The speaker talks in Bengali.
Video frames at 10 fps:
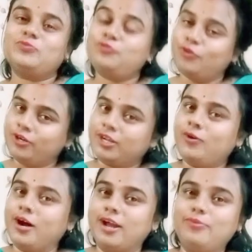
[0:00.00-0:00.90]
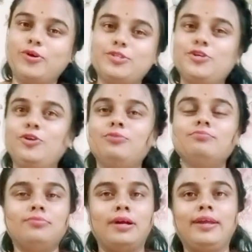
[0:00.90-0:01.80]
ফোনটাও খারাপ হয়েছিল
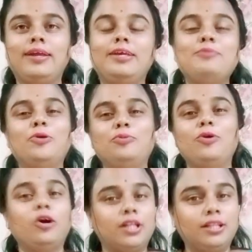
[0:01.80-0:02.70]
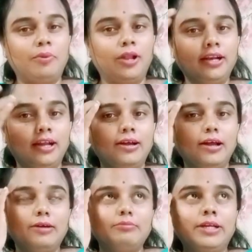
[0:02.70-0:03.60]
মানে কি বলবো কথাতে বলে না
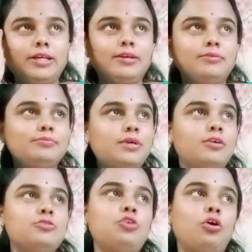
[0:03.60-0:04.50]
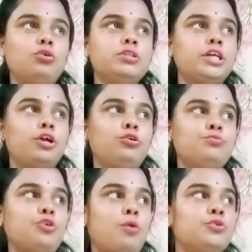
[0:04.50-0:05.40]
মানে যখন যেরকম
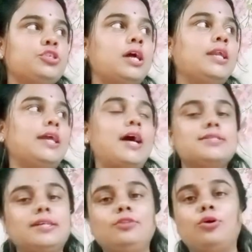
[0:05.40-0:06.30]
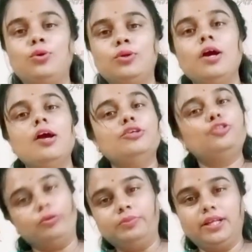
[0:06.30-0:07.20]
সমস্যা আর কি আসে তখন
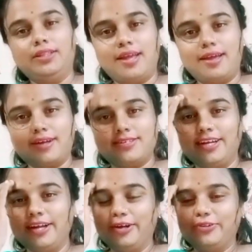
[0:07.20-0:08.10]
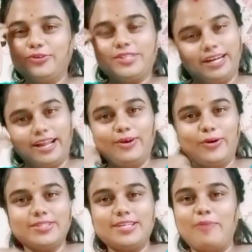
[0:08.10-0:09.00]
সব দিক দিয়েই আসে তো সেটাই
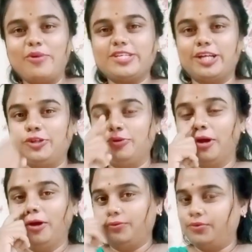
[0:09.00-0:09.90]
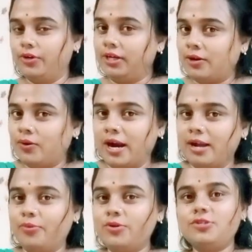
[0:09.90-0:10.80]
হয়েছে আমার সাথেও ফোনটাও
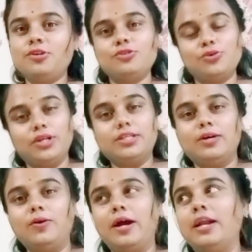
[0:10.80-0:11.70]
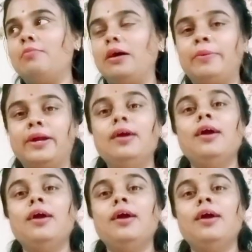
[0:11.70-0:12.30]
খারাপ হয়েছিল শরীরটাও খারাপ আবার